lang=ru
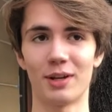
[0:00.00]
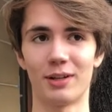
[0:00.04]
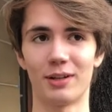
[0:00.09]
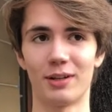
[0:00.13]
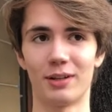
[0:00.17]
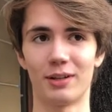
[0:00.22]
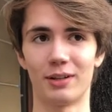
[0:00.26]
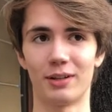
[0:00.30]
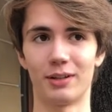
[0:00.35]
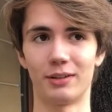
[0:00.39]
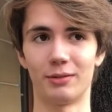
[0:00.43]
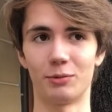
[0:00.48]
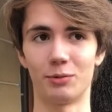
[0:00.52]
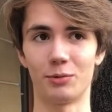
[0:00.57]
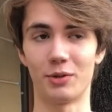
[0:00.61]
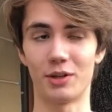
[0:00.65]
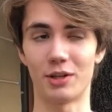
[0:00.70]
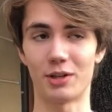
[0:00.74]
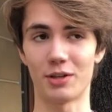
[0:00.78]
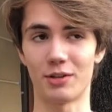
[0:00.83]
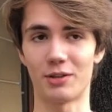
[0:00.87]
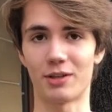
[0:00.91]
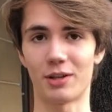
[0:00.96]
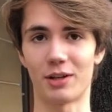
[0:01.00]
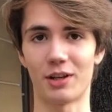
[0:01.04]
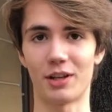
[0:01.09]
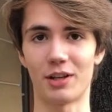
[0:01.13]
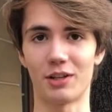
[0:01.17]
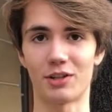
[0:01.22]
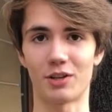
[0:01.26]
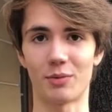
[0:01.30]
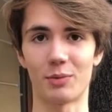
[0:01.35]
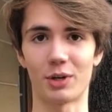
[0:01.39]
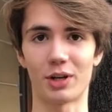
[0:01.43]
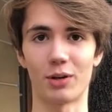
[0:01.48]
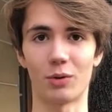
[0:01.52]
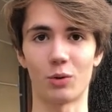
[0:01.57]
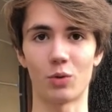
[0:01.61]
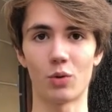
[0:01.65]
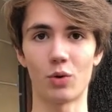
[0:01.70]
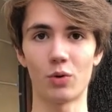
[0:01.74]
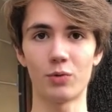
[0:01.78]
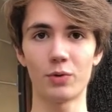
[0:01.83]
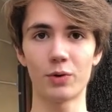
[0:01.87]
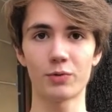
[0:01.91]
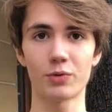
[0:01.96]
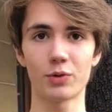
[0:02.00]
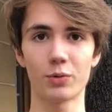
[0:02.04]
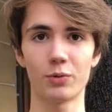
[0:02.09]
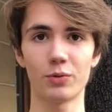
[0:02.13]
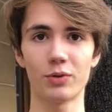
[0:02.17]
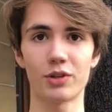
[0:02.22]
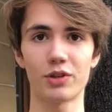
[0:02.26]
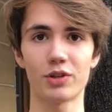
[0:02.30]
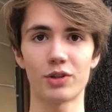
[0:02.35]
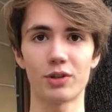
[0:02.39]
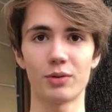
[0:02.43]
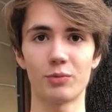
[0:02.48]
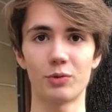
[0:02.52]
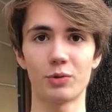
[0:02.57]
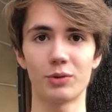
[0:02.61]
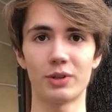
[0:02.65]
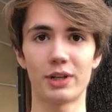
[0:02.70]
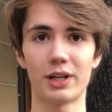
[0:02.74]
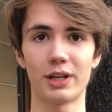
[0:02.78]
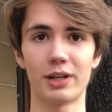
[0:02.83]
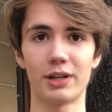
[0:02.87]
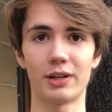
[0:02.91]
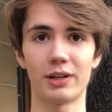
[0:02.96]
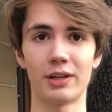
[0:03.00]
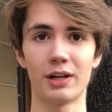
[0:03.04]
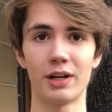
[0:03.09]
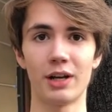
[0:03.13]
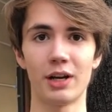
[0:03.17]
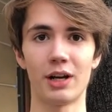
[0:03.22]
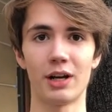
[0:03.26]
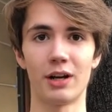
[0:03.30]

э, у Никиты Сергеевича Михалкова в «Солнечном ударе»,